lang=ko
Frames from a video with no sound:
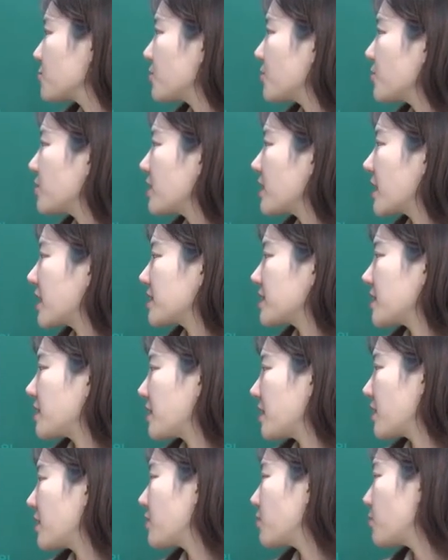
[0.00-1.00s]
6천이
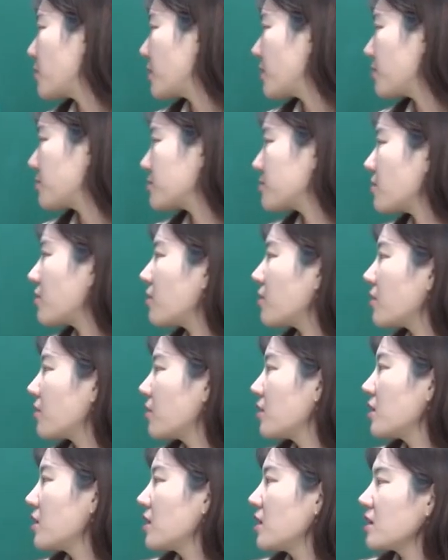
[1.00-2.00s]
가산하게 되어서
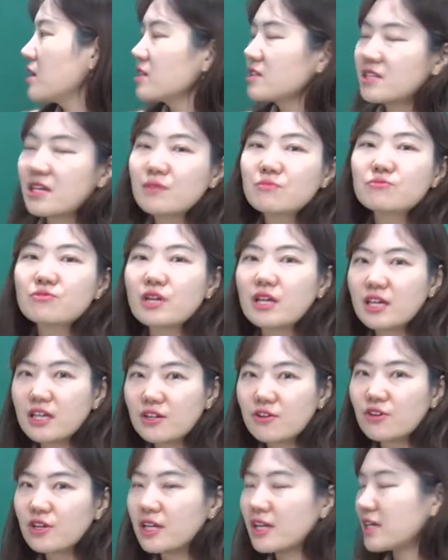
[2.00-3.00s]
채무액
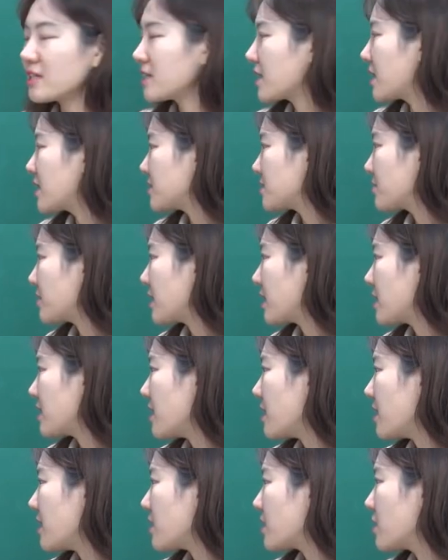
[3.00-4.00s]
1억이라는
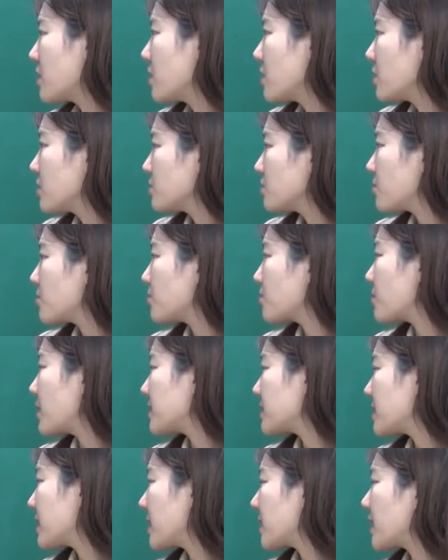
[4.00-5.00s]
가정하에 총
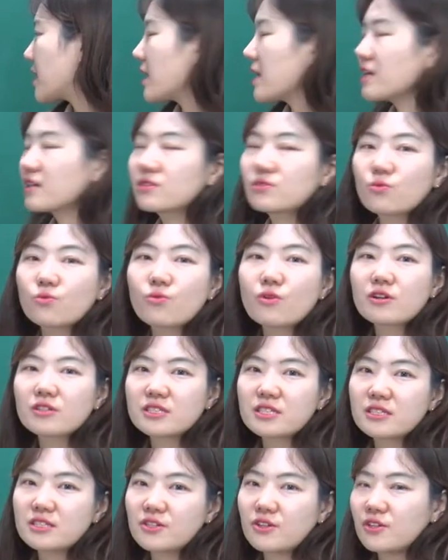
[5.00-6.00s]
과세가액은 5억
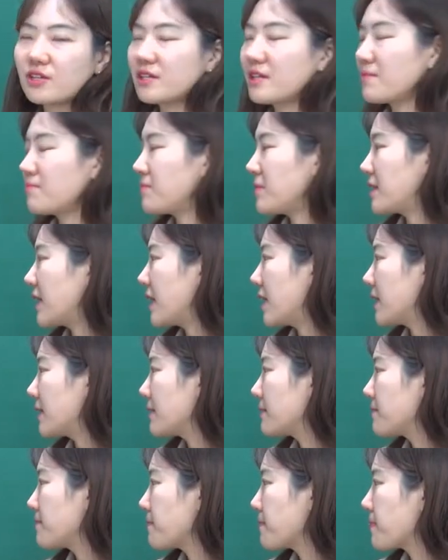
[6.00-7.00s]
7천이 됩니다.
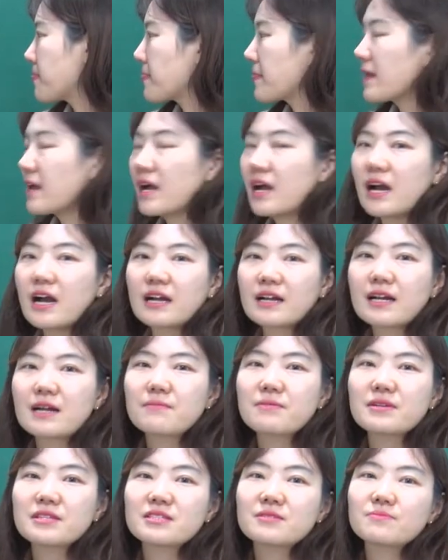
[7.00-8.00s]
아까
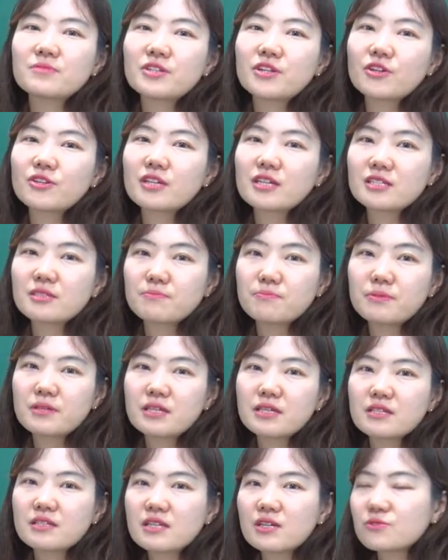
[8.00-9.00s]

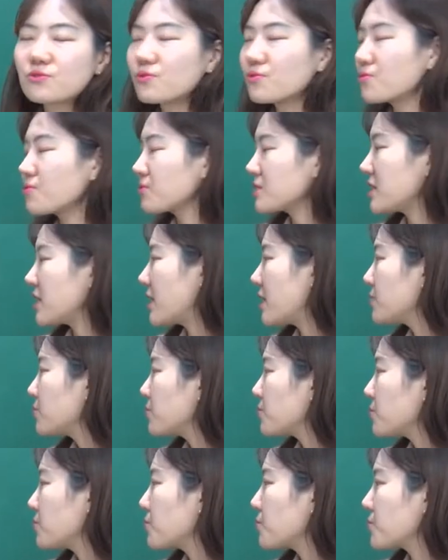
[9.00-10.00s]
말씀드렸다시피 상속공제
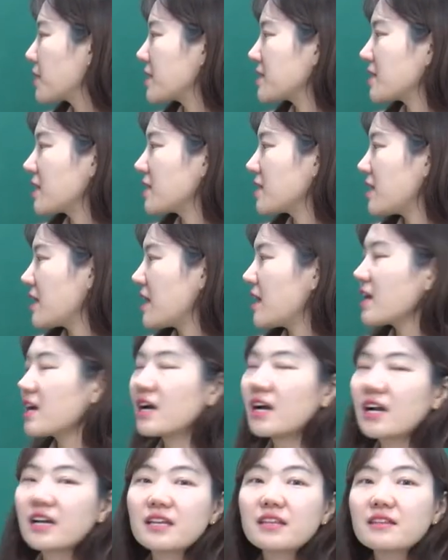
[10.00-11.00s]
한도로 계산을 해야
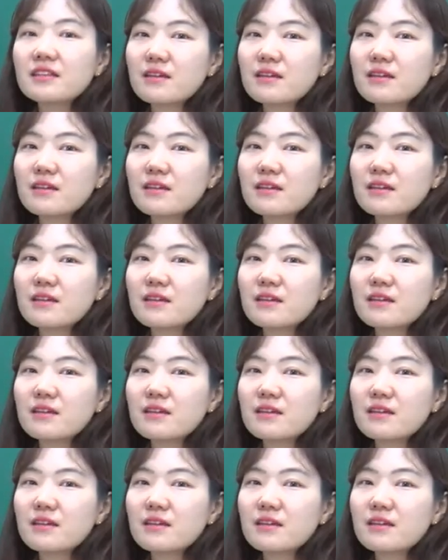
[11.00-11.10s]
하기